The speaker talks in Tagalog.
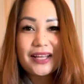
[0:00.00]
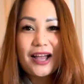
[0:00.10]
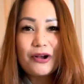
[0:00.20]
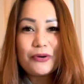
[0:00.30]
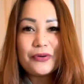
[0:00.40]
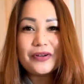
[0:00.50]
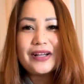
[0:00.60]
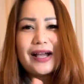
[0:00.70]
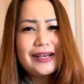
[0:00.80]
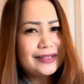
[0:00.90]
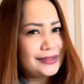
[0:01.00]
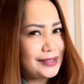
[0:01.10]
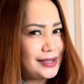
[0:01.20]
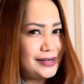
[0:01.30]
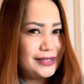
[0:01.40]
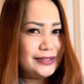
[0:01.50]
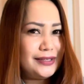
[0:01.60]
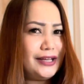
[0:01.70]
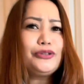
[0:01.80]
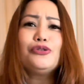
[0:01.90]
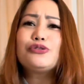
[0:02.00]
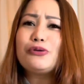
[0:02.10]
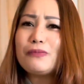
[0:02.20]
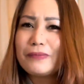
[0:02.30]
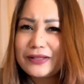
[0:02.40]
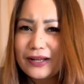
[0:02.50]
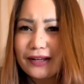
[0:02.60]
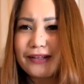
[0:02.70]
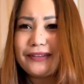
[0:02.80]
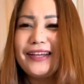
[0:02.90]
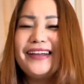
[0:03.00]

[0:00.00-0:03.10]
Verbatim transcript: taong galit na galit at gustong manakit?